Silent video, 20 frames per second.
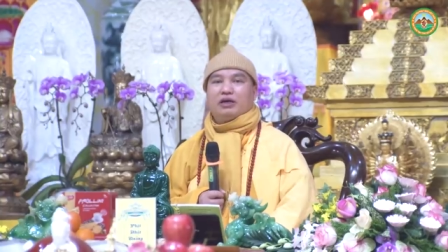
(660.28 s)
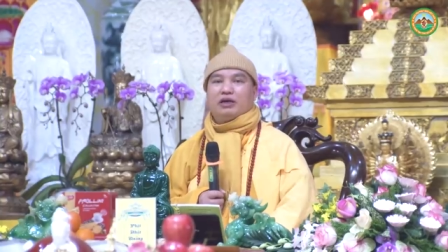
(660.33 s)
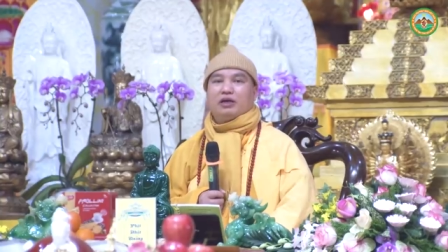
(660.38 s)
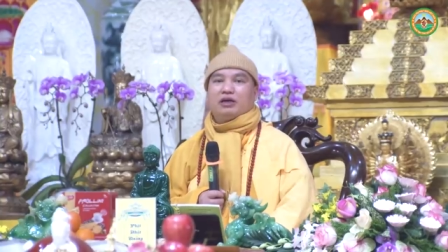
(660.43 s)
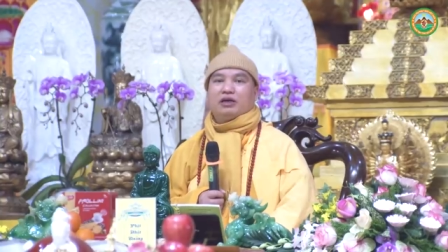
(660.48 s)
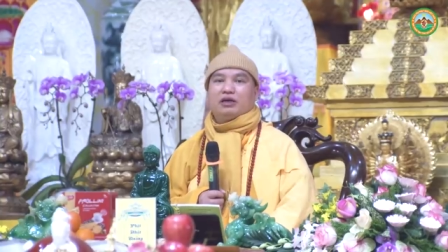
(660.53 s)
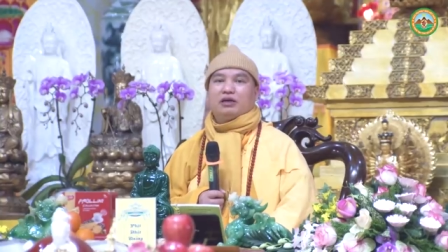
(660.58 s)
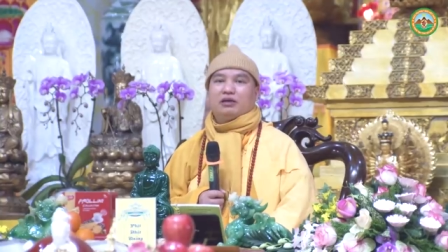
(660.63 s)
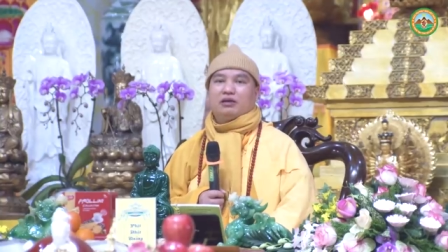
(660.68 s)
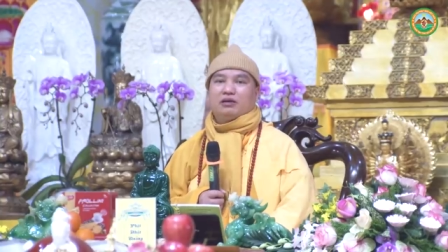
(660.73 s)

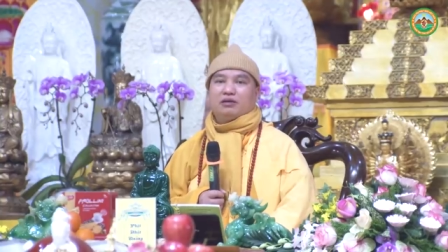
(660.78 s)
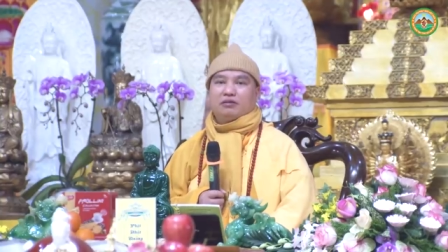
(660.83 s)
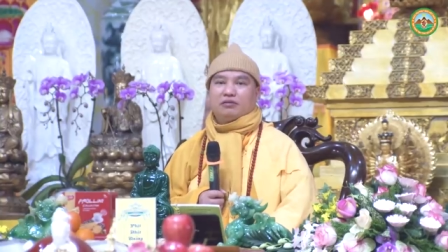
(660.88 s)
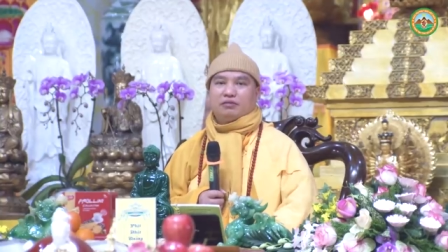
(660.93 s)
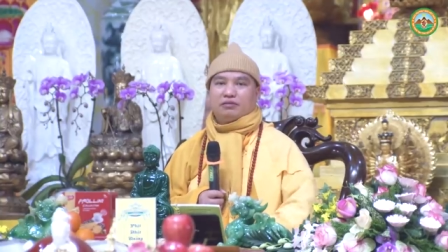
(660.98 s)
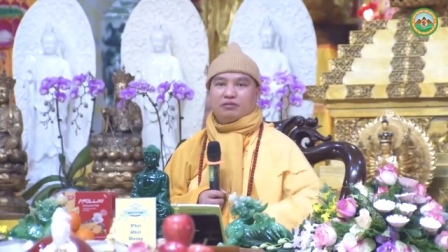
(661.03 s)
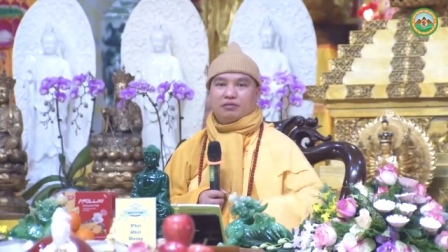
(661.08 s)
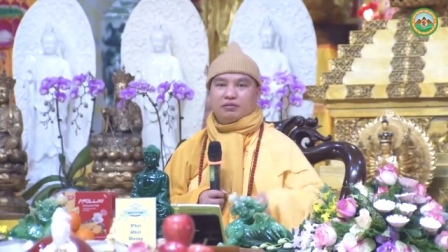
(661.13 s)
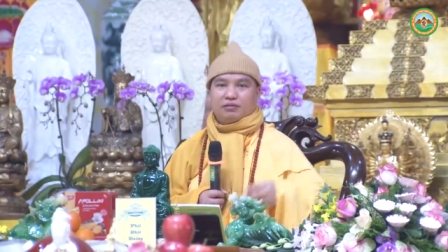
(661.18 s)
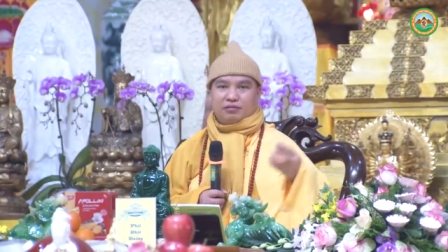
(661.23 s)
ờ,
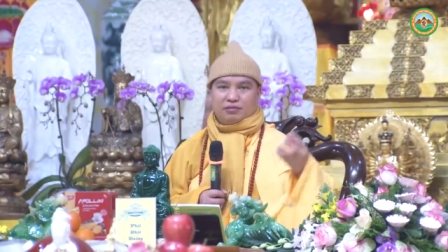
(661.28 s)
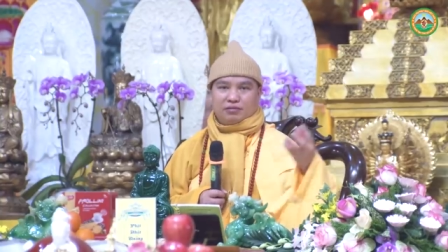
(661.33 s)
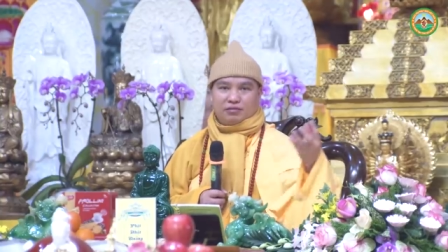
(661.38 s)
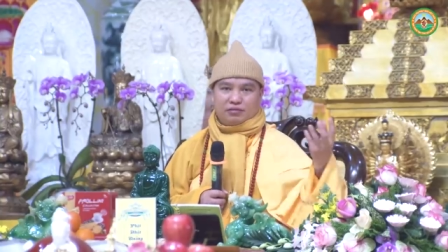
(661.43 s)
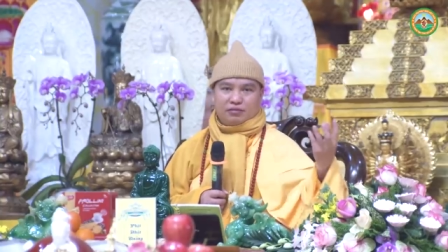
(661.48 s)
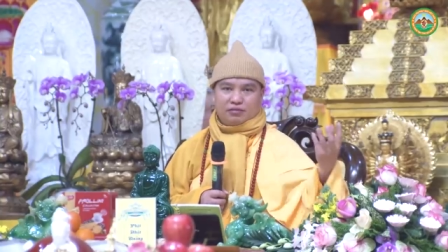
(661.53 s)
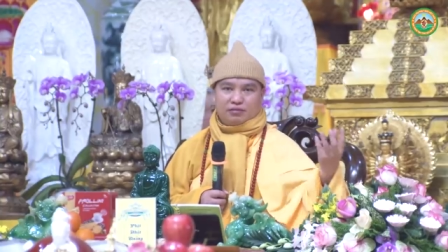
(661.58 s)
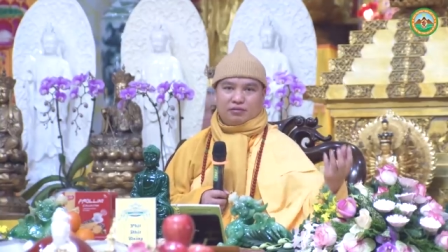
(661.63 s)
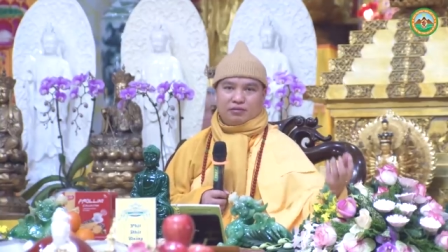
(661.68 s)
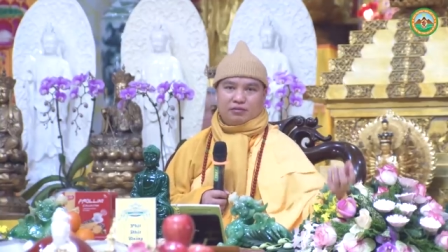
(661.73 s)

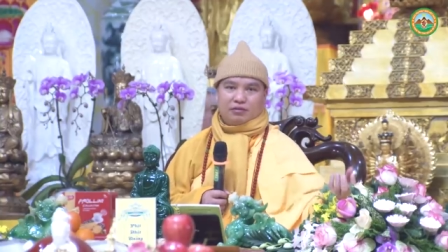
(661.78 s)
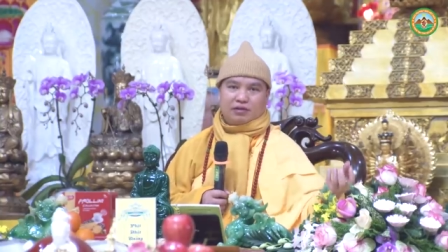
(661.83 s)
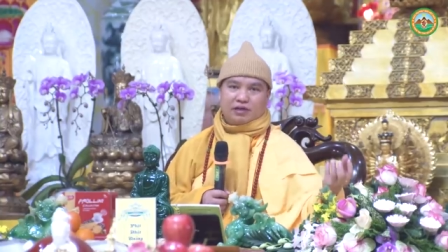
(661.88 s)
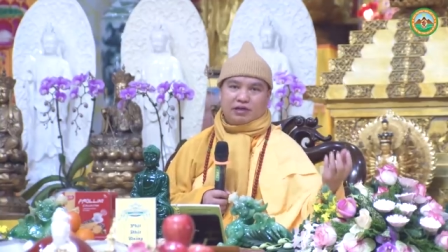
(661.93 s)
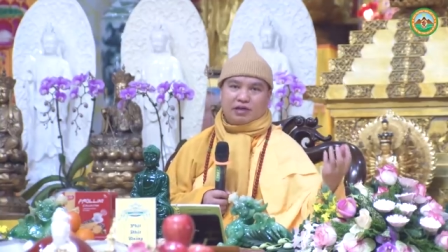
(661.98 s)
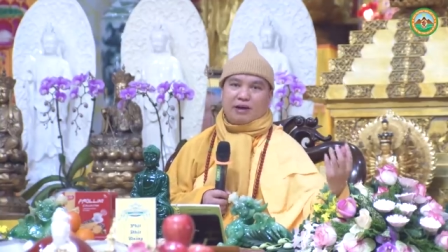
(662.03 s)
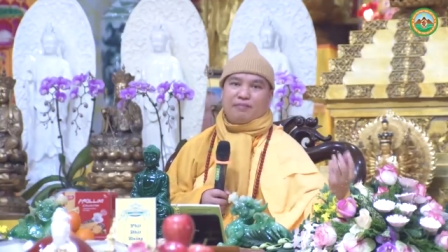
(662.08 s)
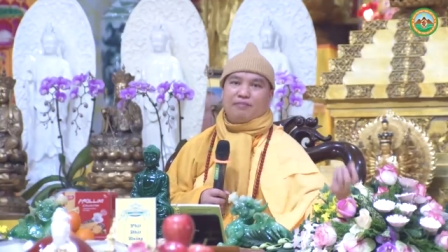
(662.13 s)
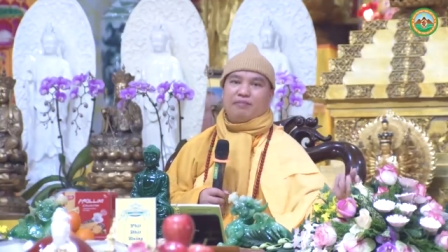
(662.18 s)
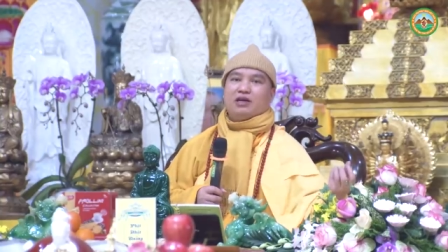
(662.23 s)

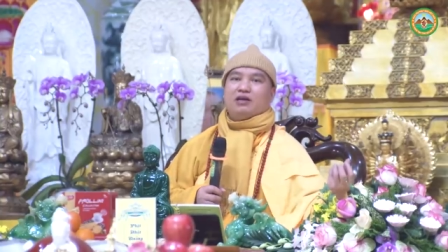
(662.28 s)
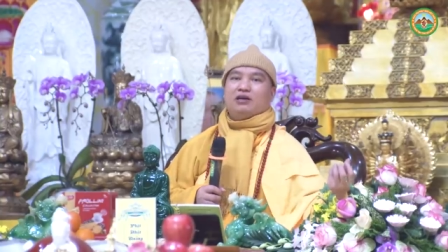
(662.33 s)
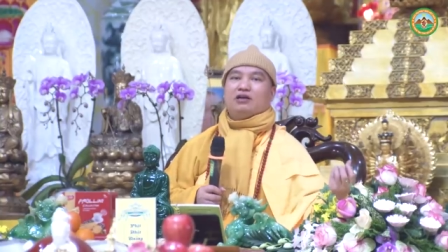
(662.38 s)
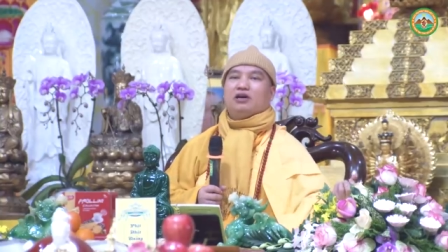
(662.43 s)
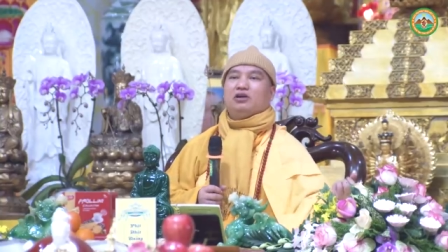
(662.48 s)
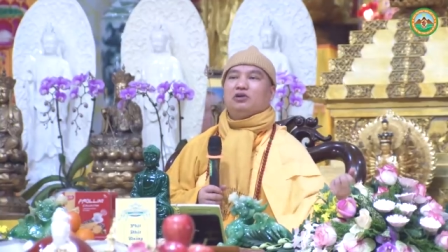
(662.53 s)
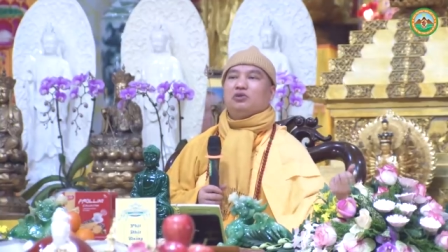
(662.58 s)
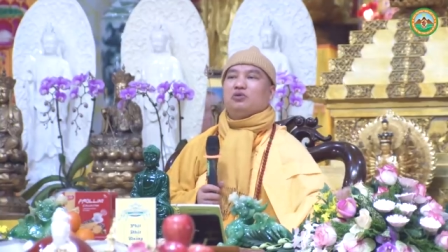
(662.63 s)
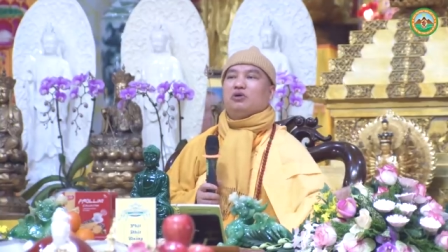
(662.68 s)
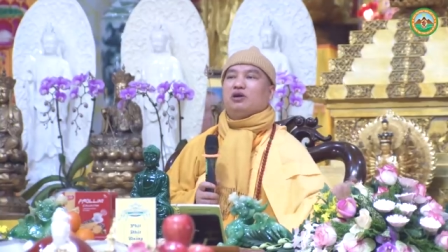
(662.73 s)
cắm cái
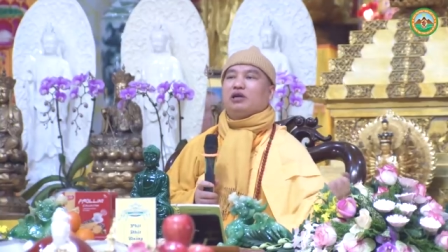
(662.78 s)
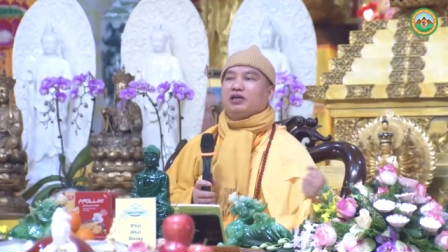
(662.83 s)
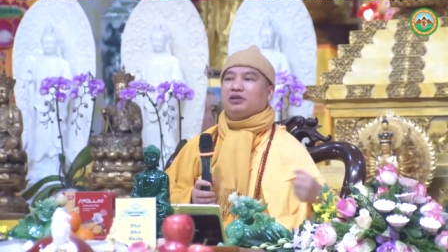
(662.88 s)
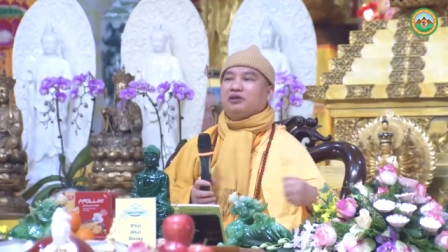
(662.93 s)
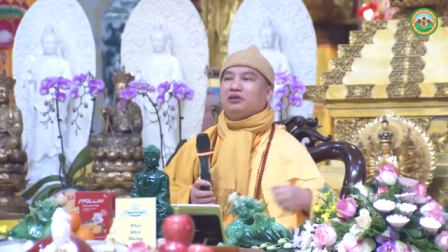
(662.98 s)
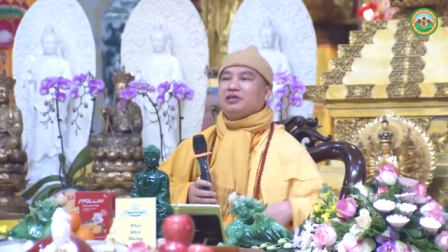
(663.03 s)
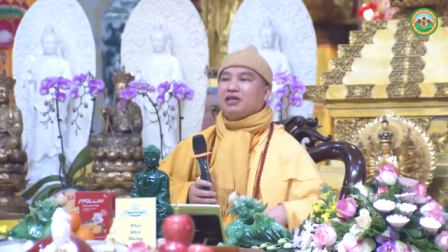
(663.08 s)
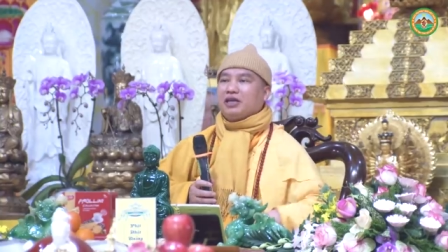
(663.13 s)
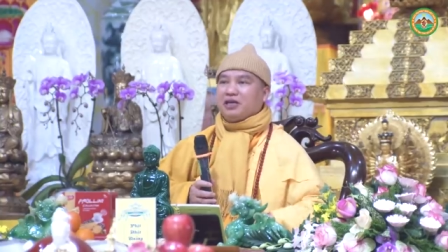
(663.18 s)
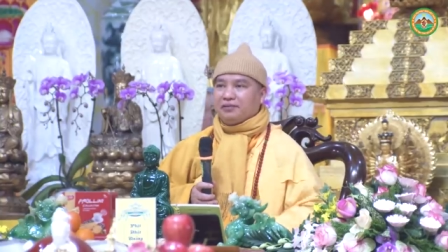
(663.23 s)
hướng chùa này
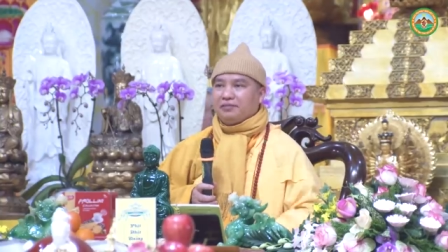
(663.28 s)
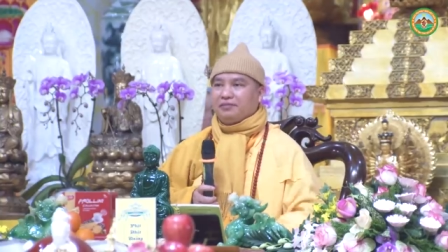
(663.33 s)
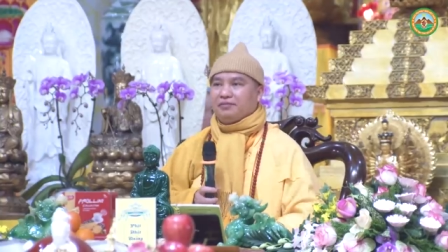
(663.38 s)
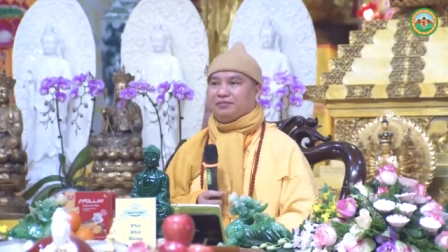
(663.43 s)
cho dân